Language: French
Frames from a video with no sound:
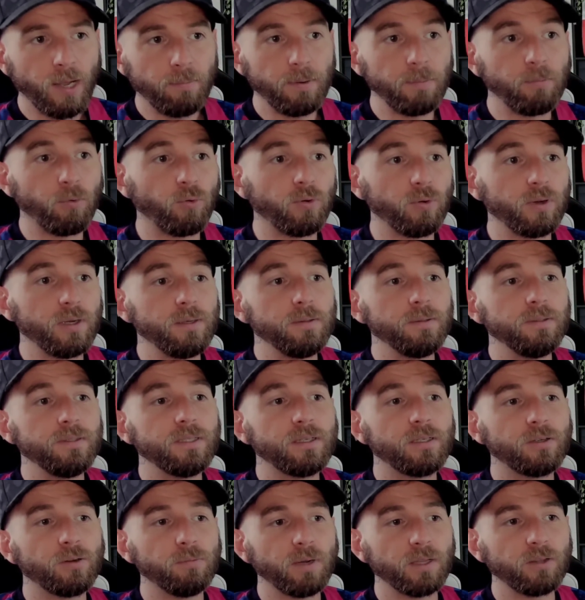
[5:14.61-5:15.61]
Mais bon, il
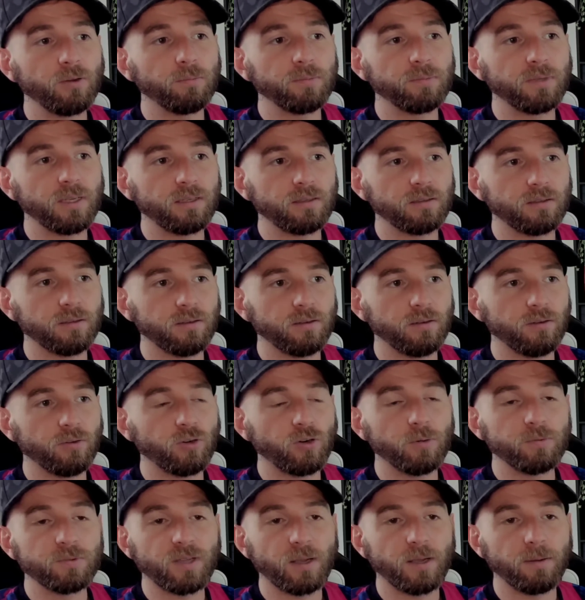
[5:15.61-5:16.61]
dit que maintenant, peut-être euh, le
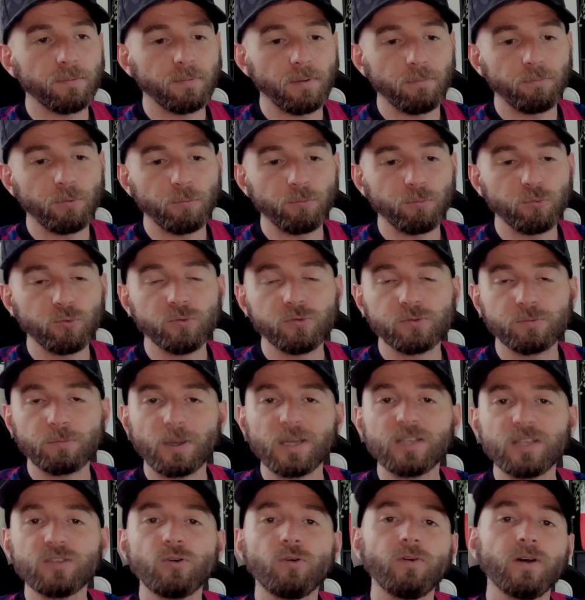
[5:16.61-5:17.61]
club sera un peu plus
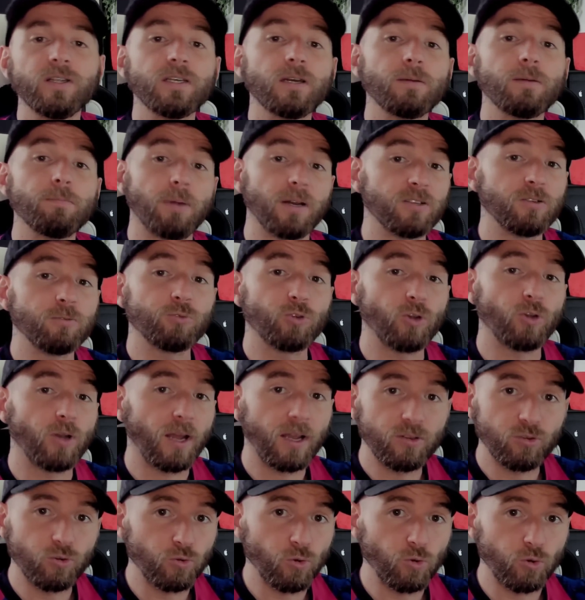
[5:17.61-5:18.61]
présent, on va dire, par exemple, sur
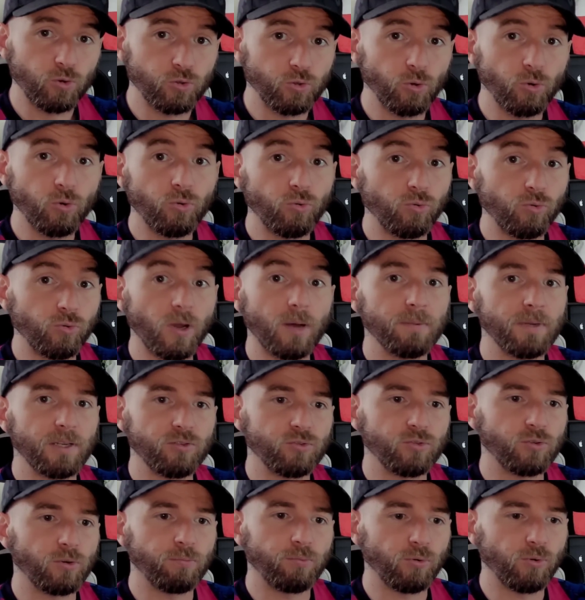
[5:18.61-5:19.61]
les réseaux sociaux. Ou là, bien
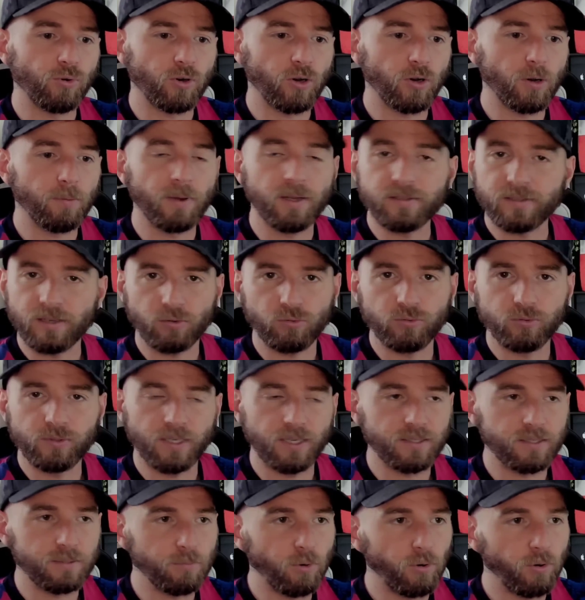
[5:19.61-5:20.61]
sûr, pour le club, ça coûte
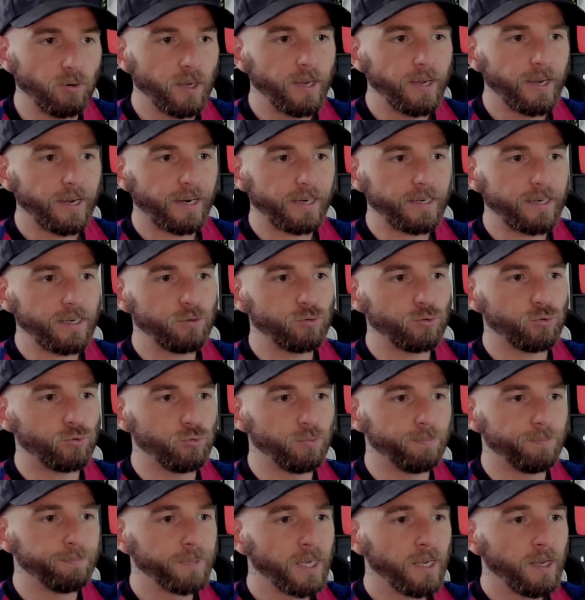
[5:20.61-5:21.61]
quasiment rien du
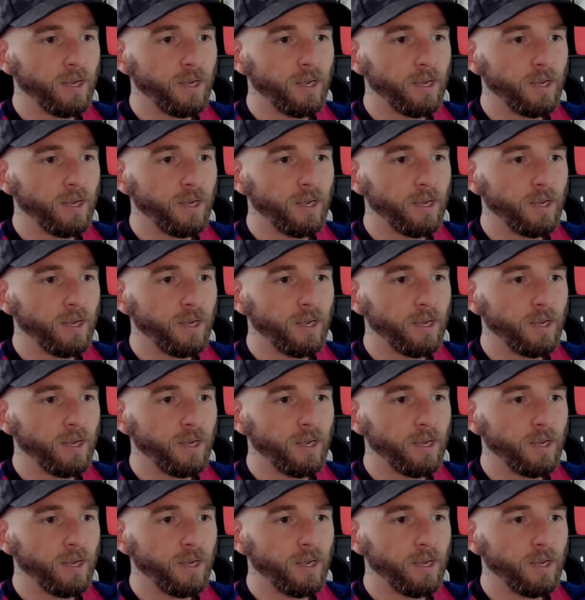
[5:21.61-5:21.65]
tout.